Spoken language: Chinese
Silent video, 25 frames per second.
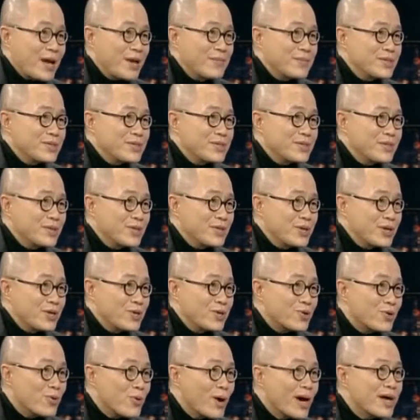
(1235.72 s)
他们是
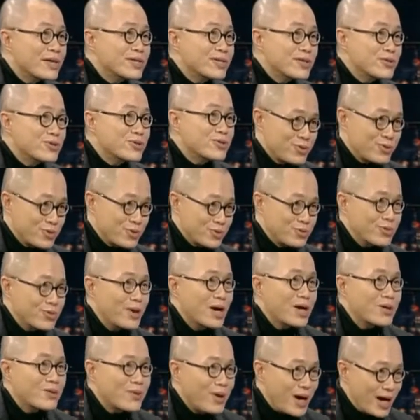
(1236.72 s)
很欢迎全球
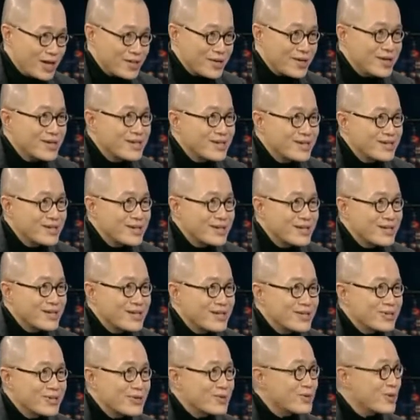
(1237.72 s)
暖化的，
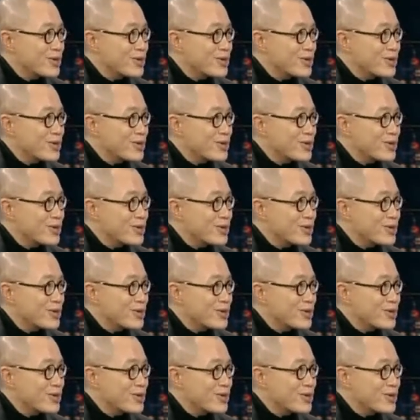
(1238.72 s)
嗯，